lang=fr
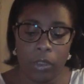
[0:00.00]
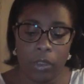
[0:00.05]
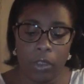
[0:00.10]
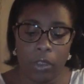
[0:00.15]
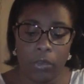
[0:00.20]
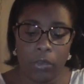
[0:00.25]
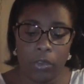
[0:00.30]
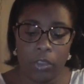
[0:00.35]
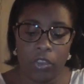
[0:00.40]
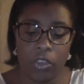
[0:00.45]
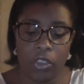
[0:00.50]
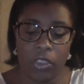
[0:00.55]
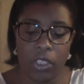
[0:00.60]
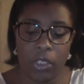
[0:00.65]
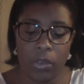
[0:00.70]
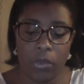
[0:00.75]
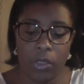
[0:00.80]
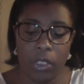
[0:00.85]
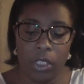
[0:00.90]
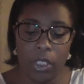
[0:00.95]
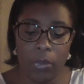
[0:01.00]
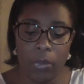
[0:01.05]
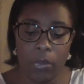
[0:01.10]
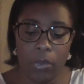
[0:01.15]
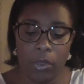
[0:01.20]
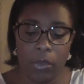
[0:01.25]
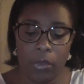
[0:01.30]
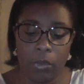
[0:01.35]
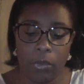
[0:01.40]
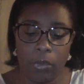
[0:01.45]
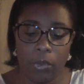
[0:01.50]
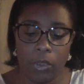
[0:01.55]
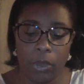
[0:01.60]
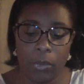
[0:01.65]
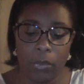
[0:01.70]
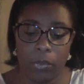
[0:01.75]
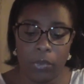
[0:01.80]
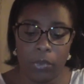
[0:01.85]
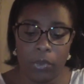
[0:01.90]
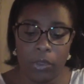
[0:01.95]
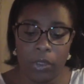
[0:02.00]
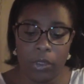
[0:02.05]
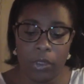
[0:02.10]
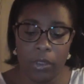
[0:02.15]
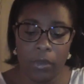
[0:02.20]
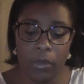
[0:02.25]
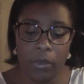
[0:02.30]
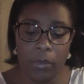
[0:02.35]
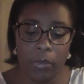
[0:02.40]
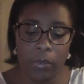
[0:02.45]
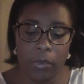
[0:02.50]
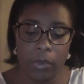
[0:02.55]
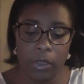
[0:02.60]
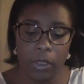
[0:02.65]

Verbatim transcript: alors attendez que j'essaye de lire pour comprendre un peu. C'est une...